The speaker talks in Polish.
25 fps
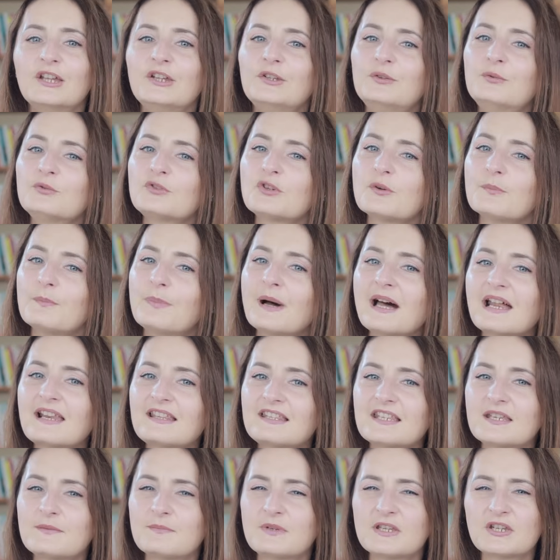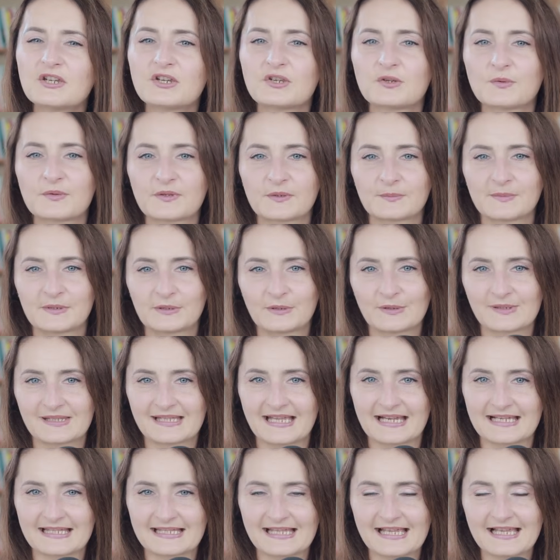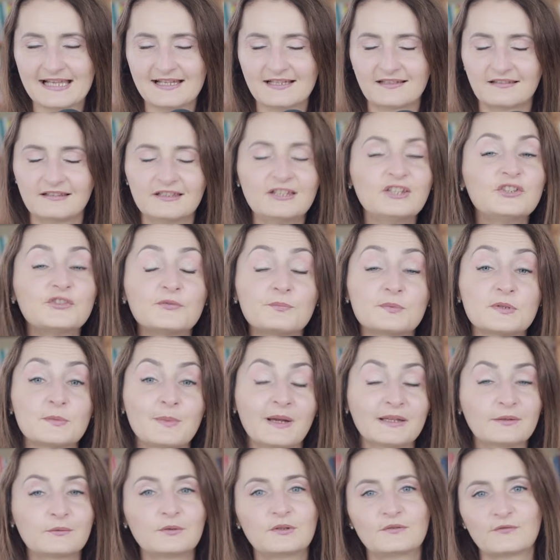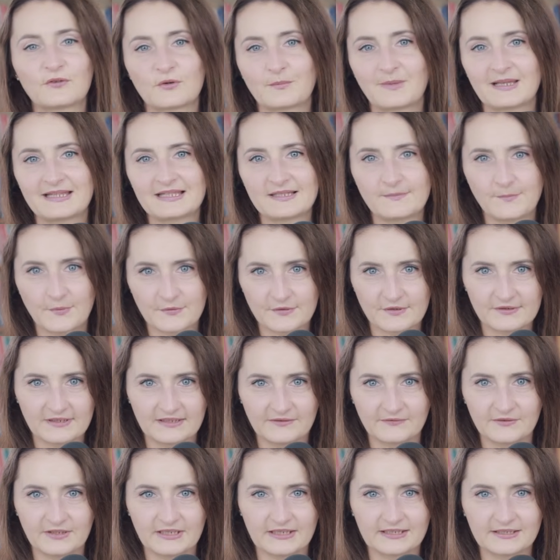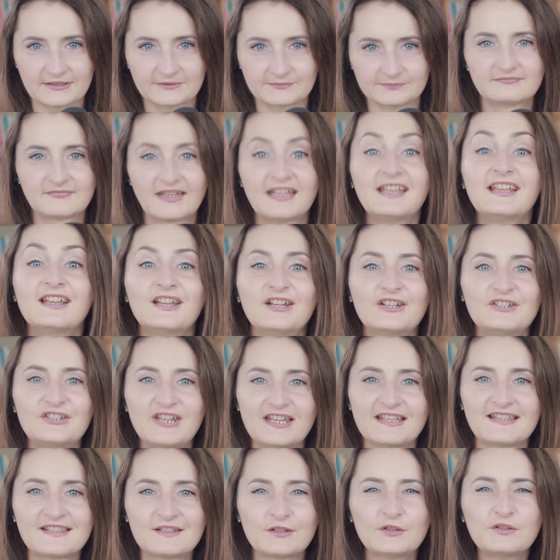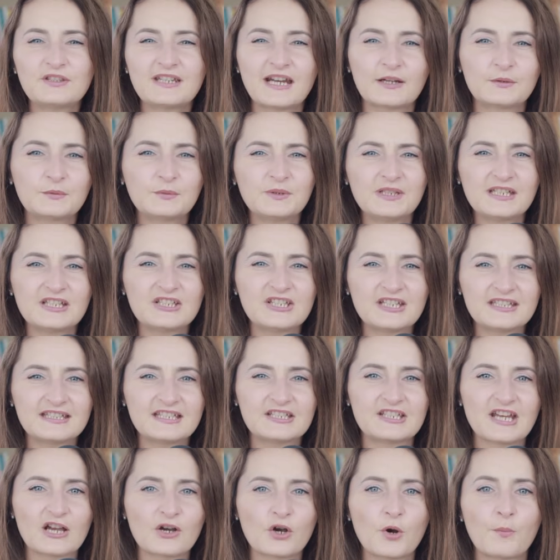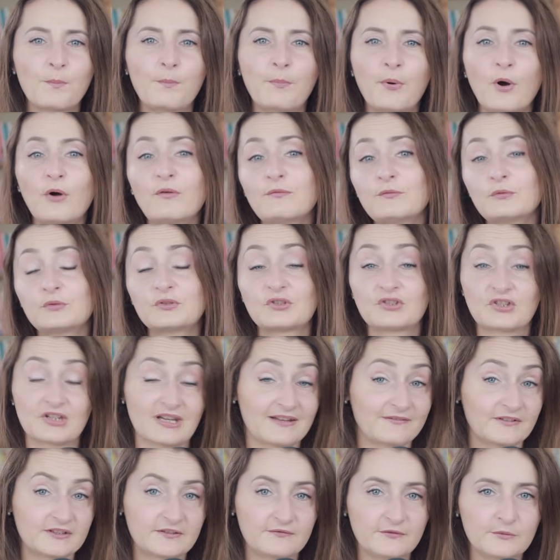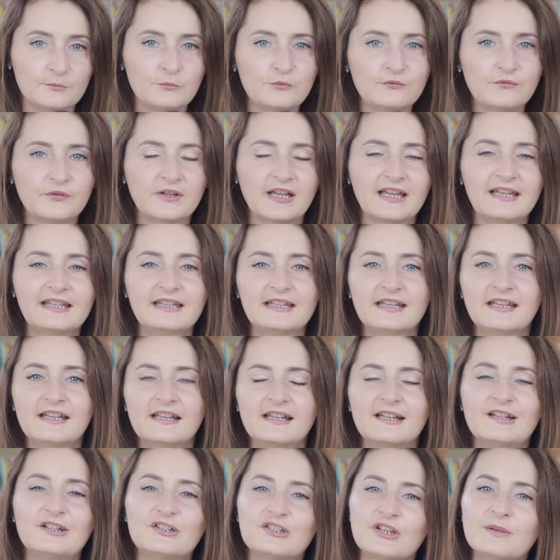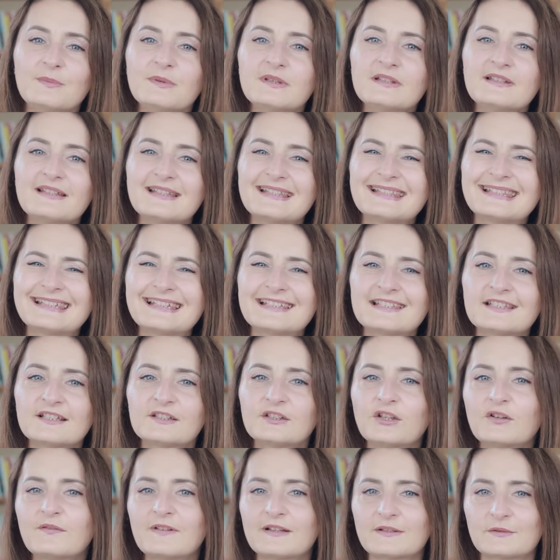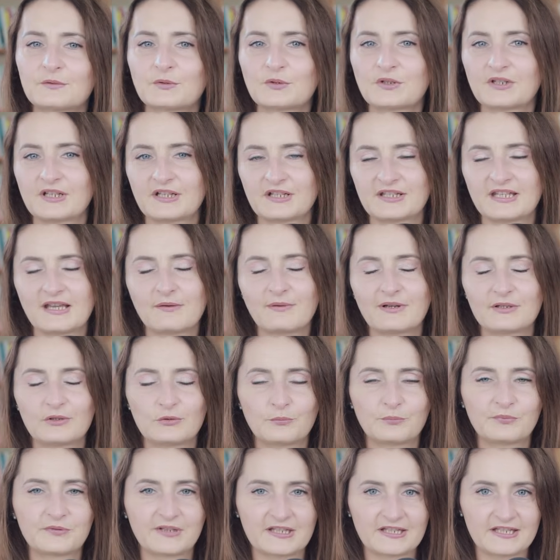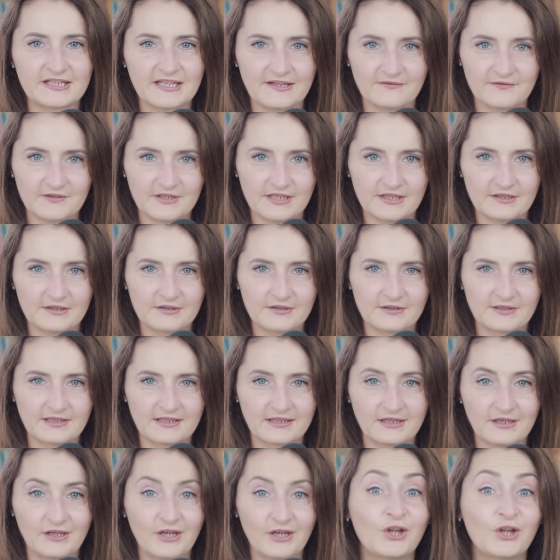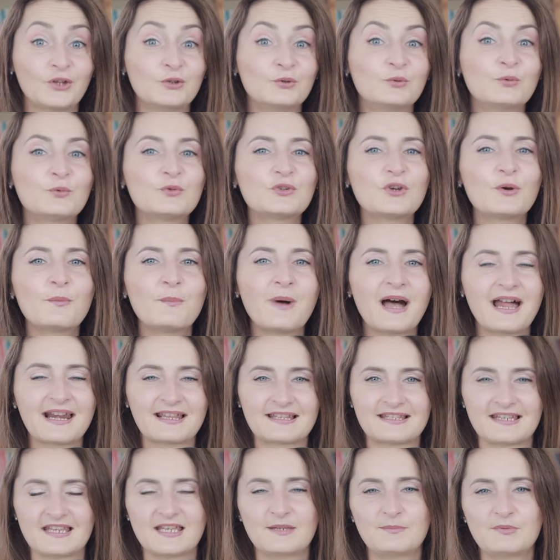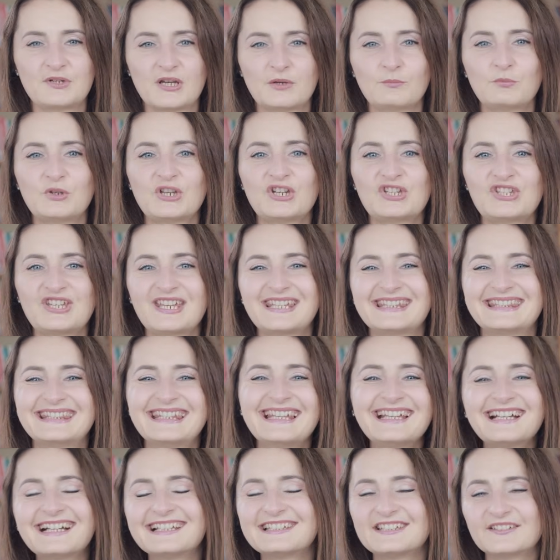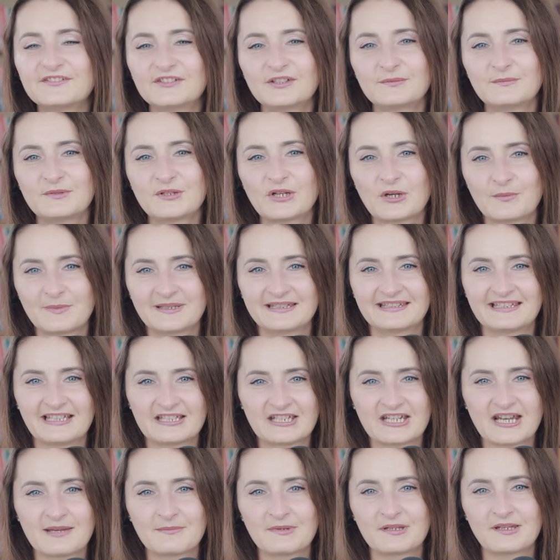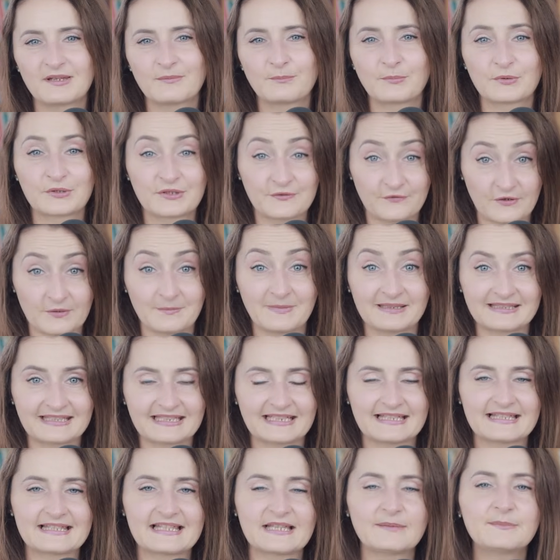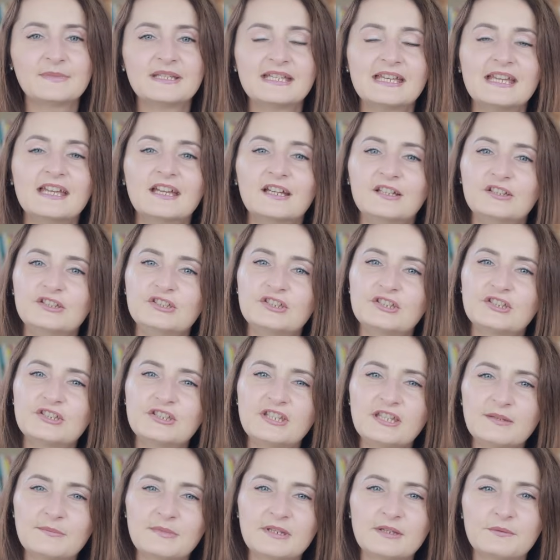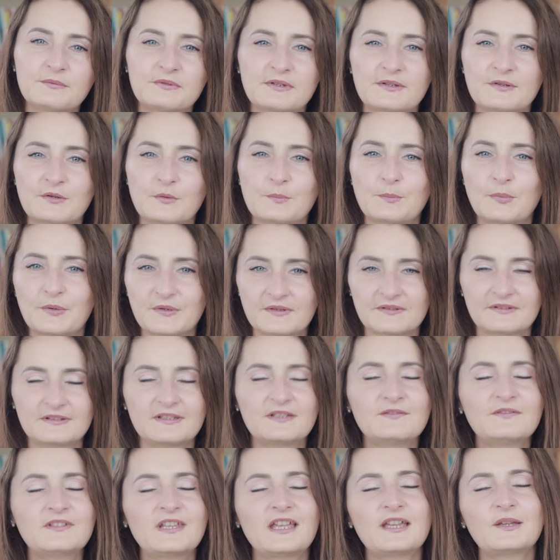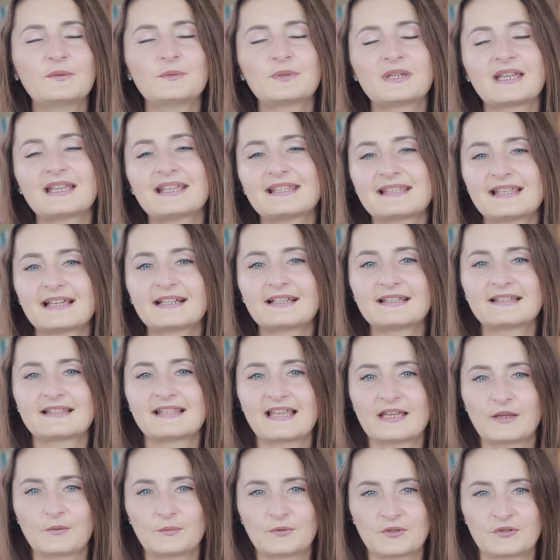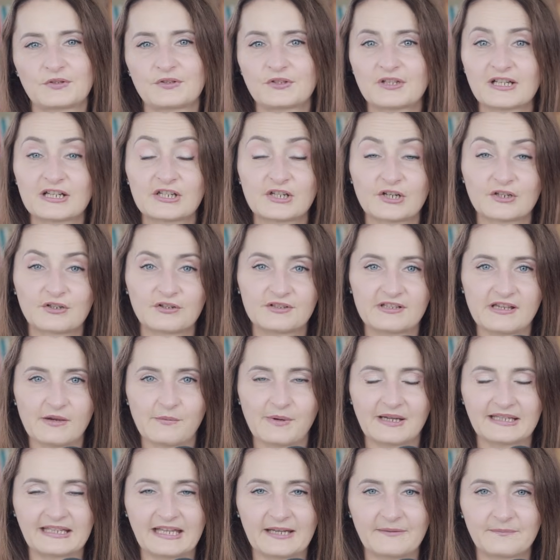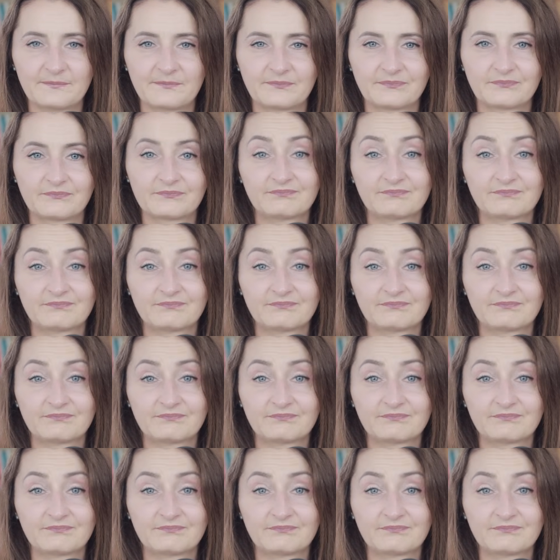i dużo bardziej bierzesz ją sobie do serca niż w przypadku informacji pozytywnych. Często traktujesz je też jako powód czy nawet wymówkę, żeby zrezygnować z różnych działań lub przedsięwzięć. Dużo bardziej przejmujesz się negatywnymi komentarzami pod swoim adresem niż tymi, które są pozytywne i które zachęcają cię do dalszego działania.